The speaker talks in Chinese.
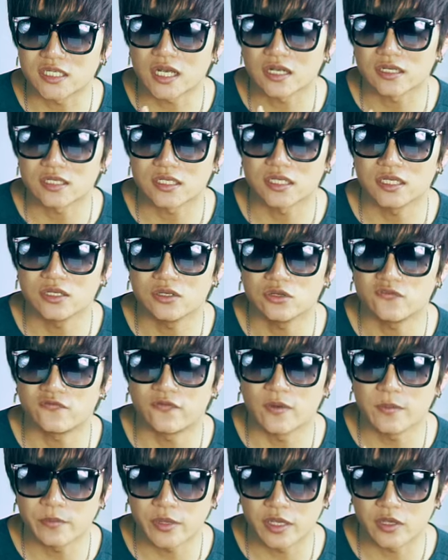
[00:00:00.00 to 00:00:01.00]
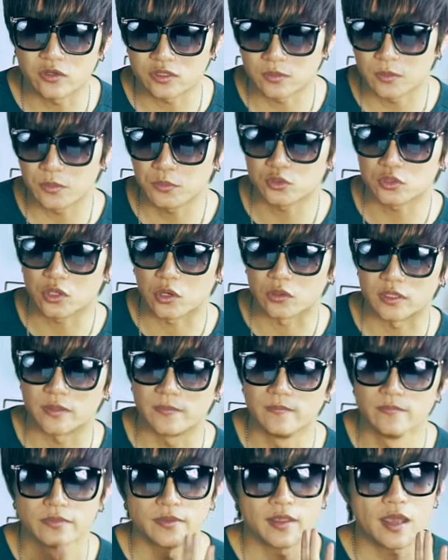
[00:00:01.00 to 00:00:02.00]
相机分别有什么不同
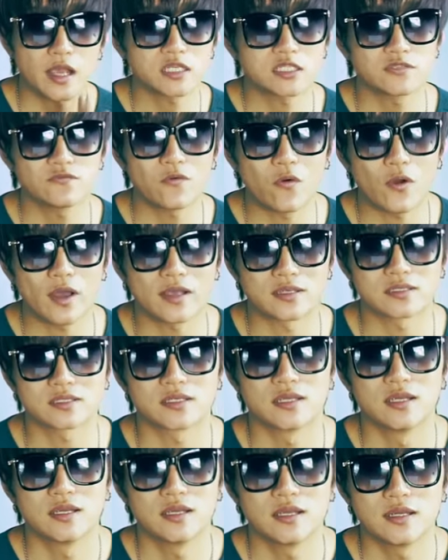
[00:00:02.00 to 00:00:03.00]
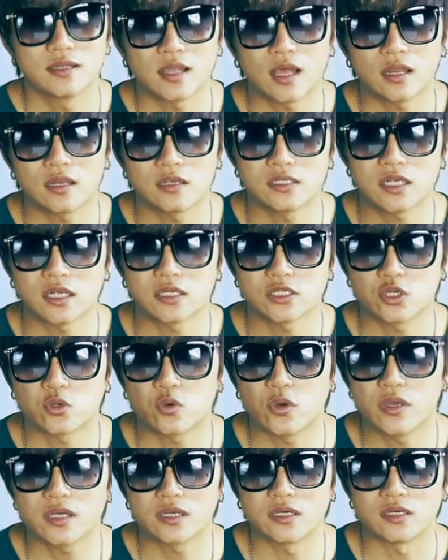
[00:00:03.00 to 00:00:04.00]
呢 ？X 四 S 它的相机
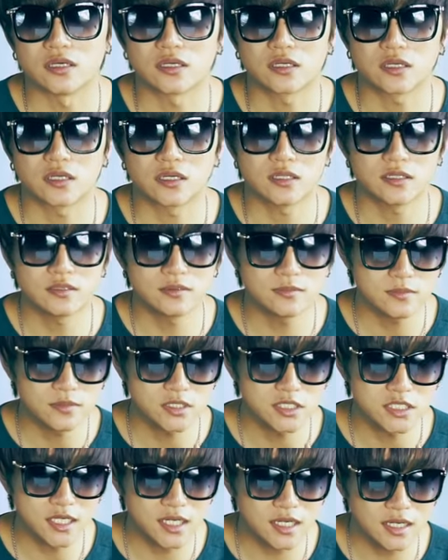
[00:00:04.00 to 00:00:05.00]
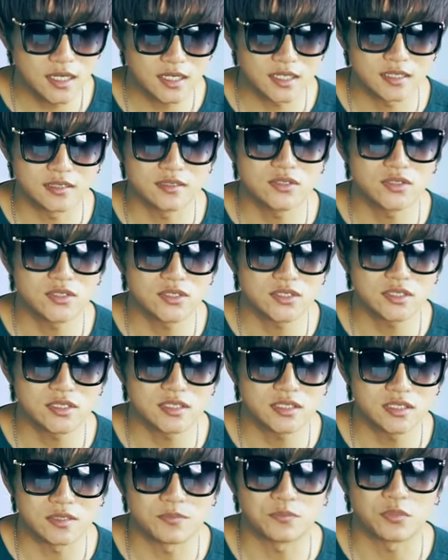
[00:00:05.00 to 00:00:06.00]
规格跟精灵
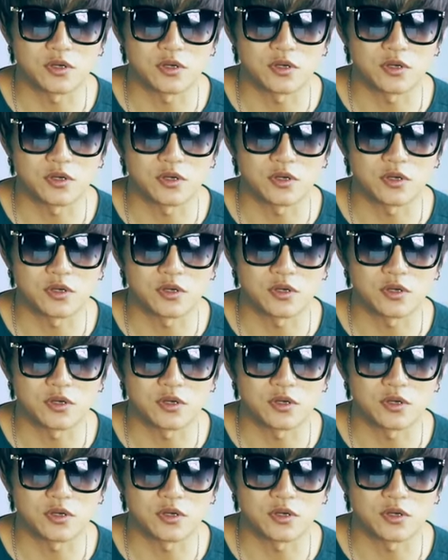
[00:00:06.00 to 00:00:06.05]
四